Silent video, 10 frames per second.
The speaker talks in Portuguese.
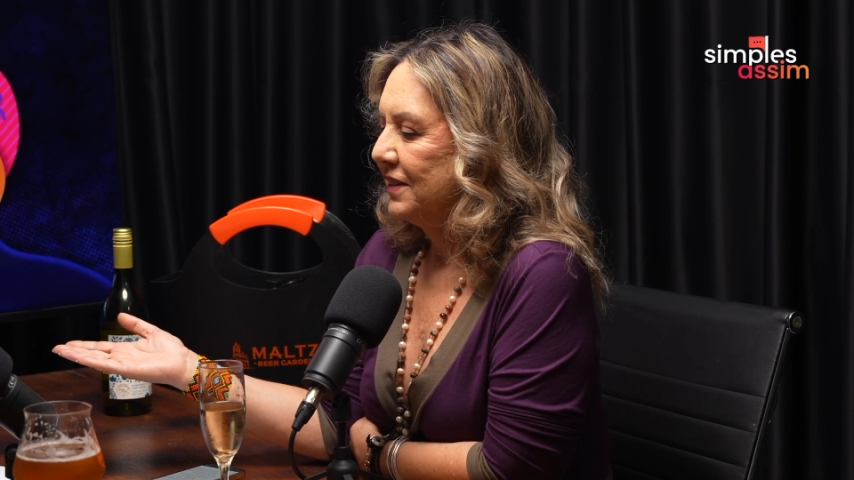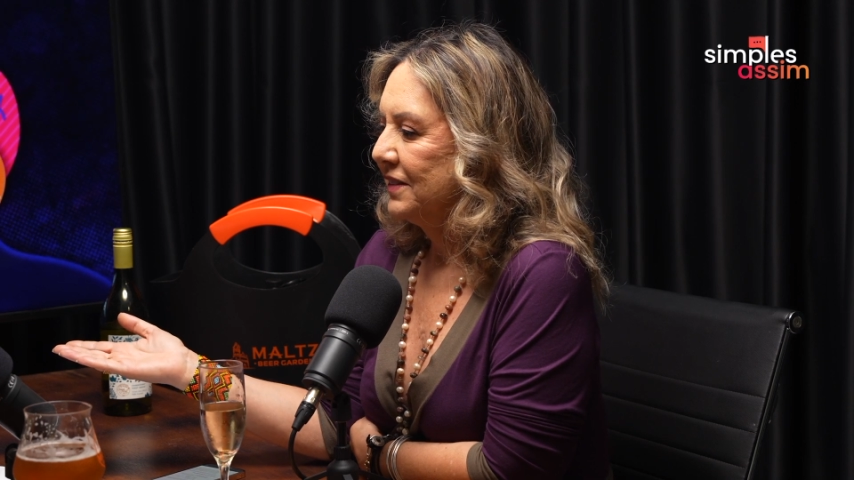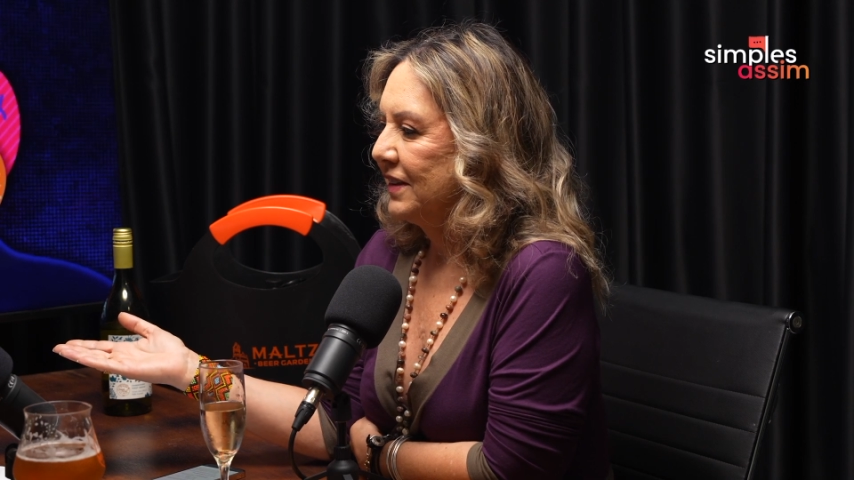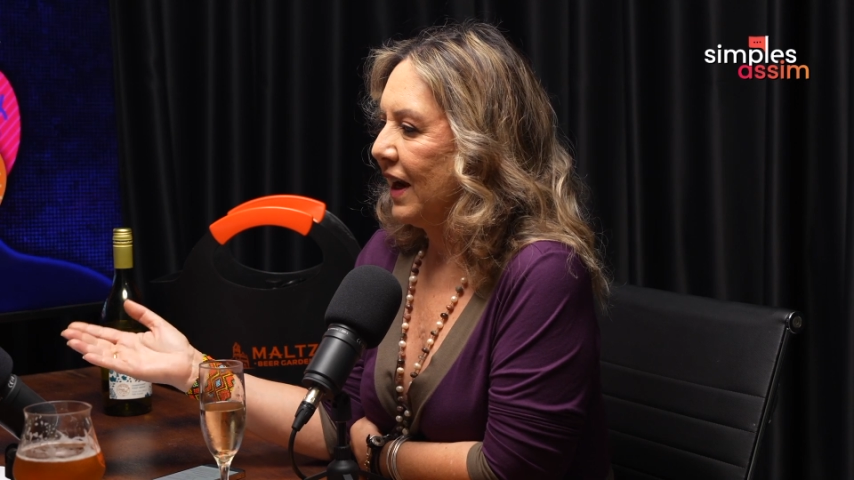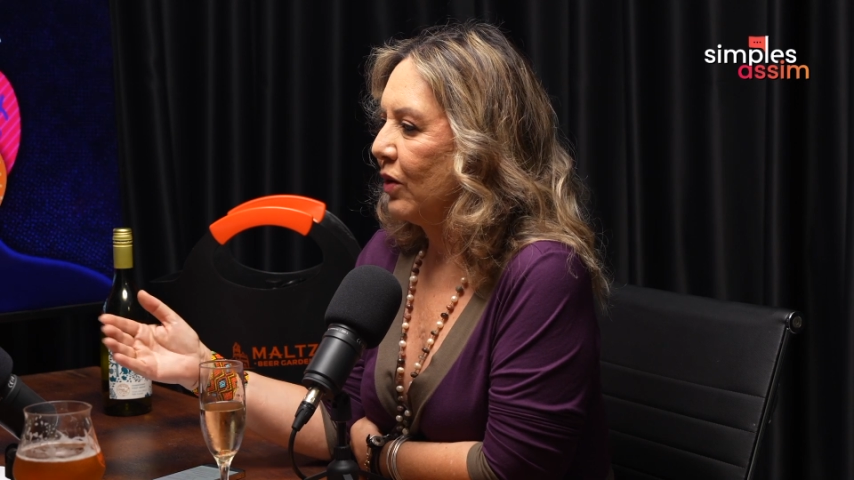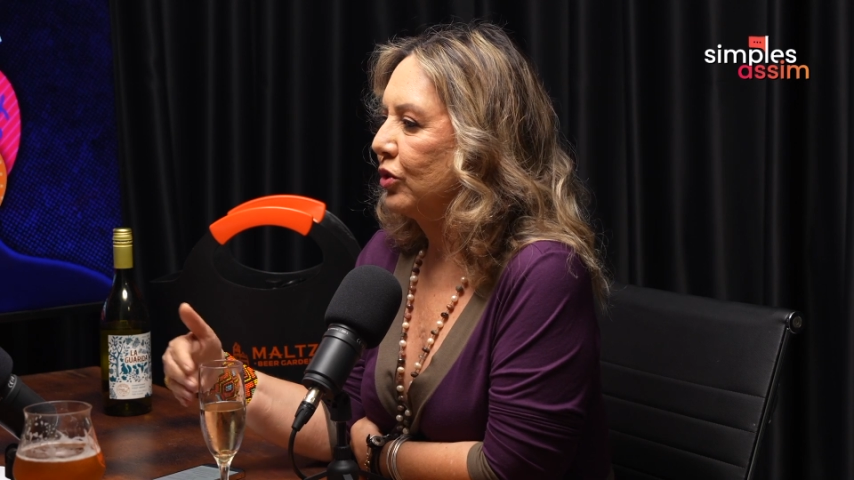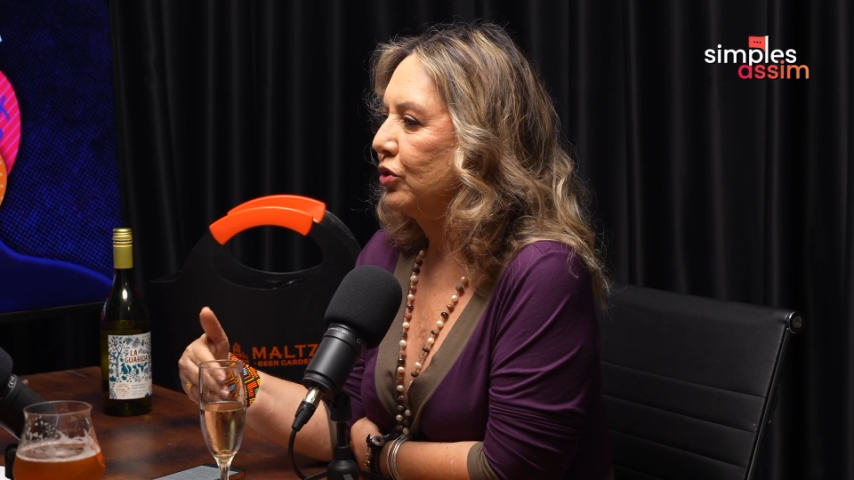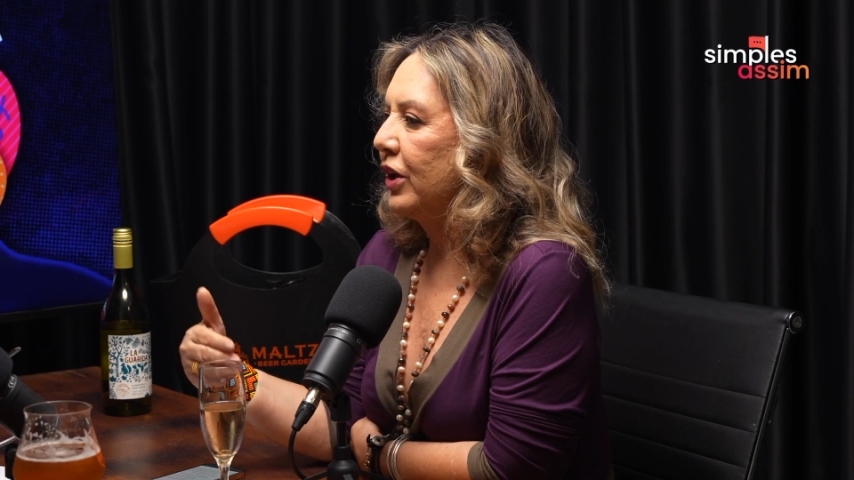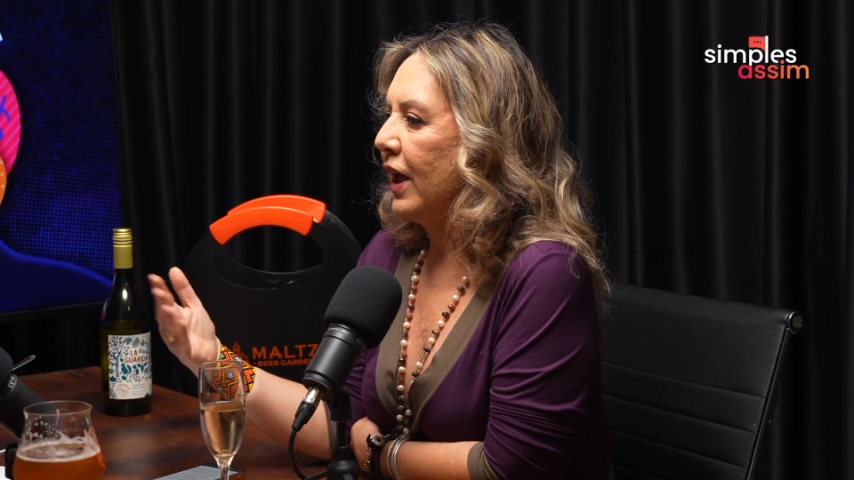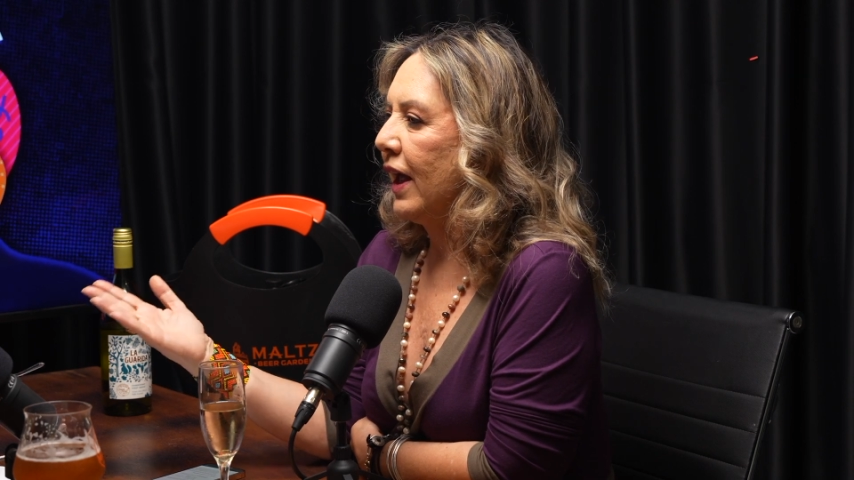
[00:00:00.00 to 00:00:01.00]
Não,
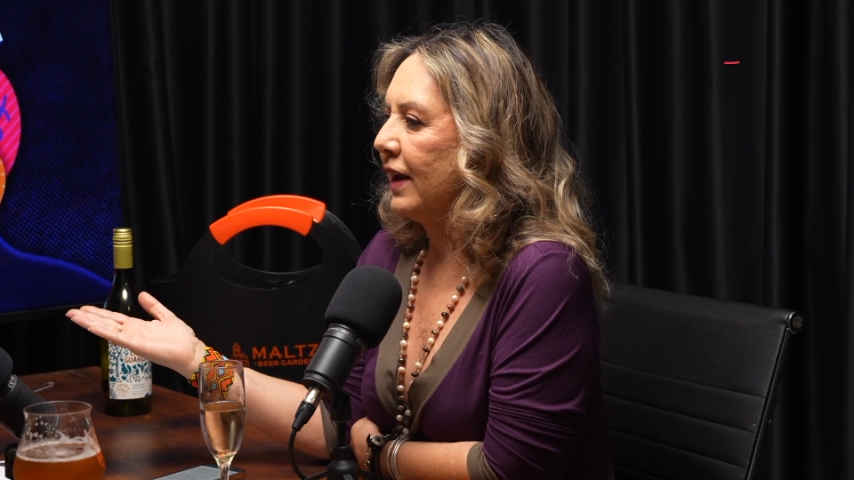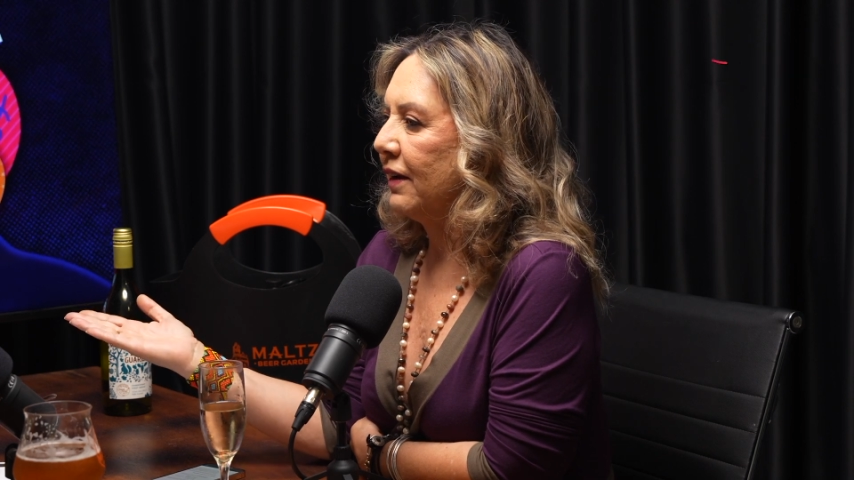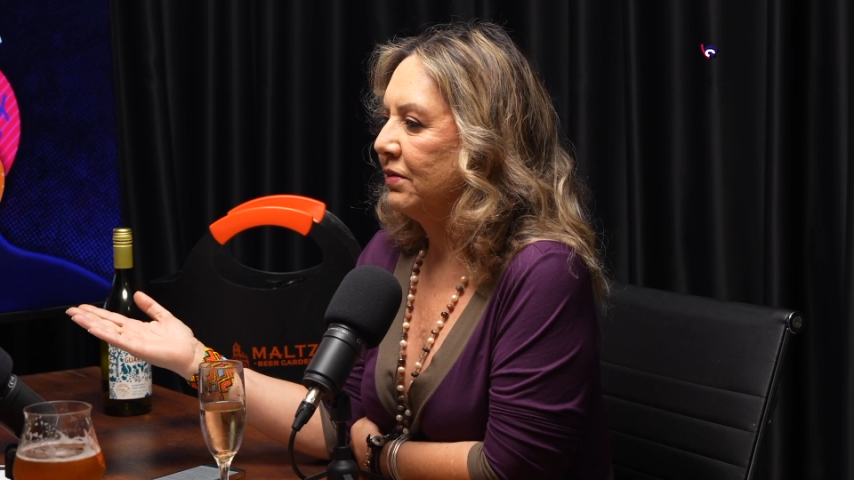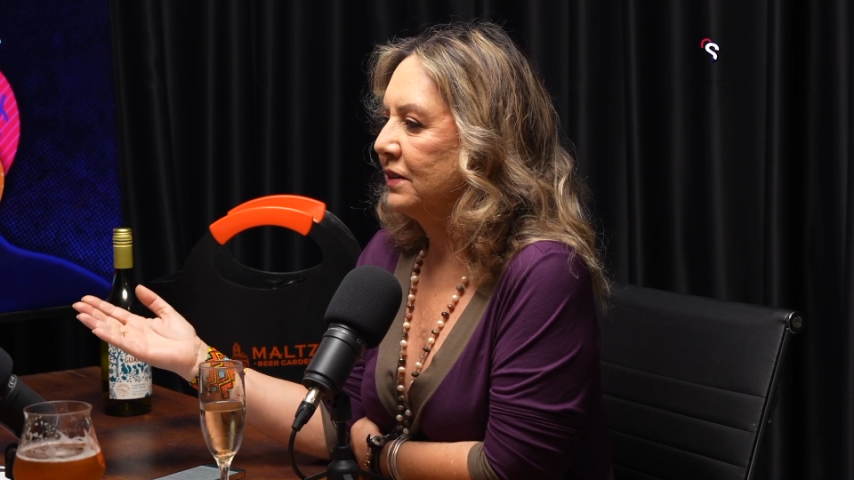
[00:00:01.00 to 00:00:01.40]
e, vai, era, e vai ter